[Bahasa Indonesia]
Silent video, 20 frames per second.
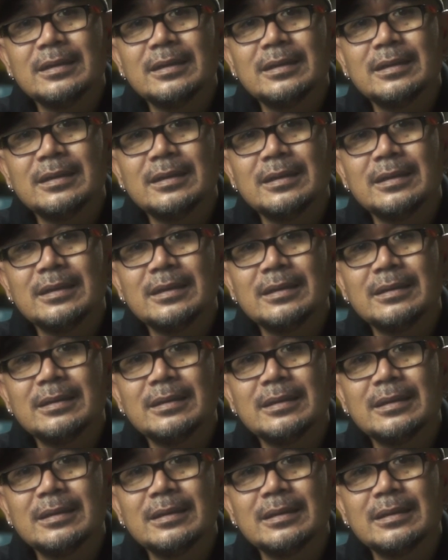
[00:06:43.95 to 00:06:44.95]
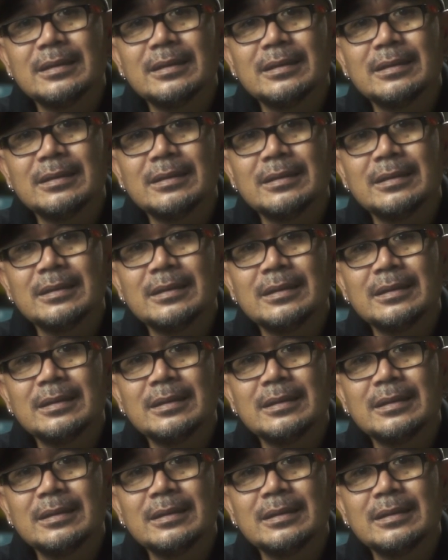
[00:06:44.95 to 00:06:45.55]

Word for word: eh,